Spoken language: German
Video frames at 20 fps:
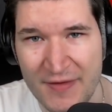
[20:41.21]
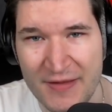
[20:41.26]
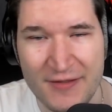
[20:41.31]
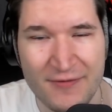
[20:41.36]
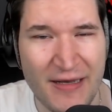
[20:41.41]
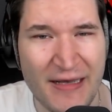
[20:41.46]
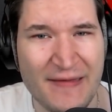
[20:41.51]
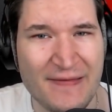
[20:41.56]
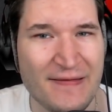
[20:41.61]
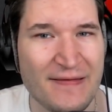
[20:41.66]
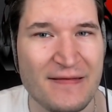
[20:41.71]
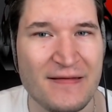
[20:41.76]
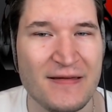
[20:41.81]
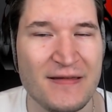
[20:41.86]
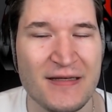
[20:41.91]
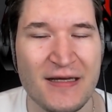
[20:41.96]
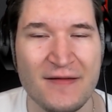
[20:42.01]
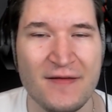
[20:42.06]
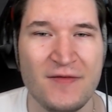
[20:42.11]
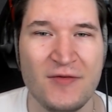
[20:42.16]
Ich weiß, das ist die
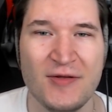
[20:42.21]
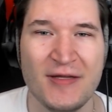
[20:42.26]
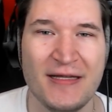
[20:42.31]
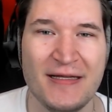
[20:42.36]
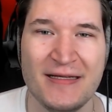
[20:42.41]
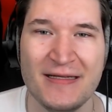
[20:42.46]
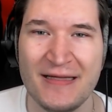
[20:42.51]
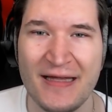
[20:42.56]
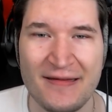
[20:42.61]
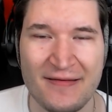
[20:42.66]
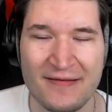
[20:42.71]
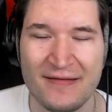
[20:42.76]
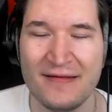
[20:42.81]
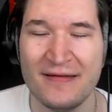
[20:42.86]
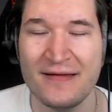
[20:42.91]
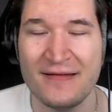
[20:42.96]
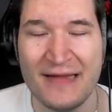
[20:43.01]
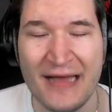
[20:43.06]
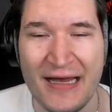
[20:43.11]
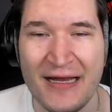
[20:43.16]
traditionelle
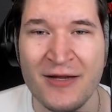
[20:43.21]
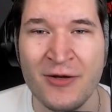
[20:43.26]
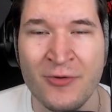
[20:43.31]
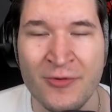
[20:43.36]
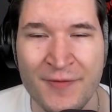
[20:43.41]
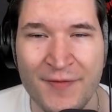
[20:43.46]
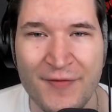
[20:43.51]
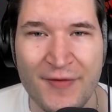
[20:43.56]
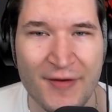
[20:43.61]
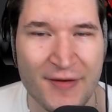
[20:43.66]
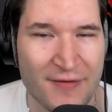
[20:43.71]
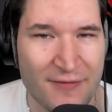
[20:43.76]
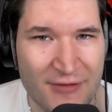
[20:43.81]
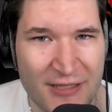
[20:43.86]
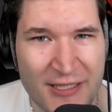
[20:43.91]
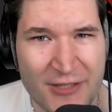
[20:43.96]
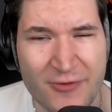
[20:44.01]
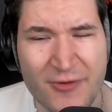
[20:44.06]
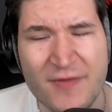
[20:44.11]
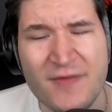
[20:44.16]
letzte Teil unseres
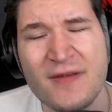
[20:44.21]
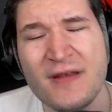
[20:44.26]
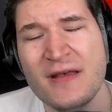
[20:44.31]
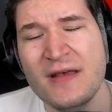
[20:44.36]
Videos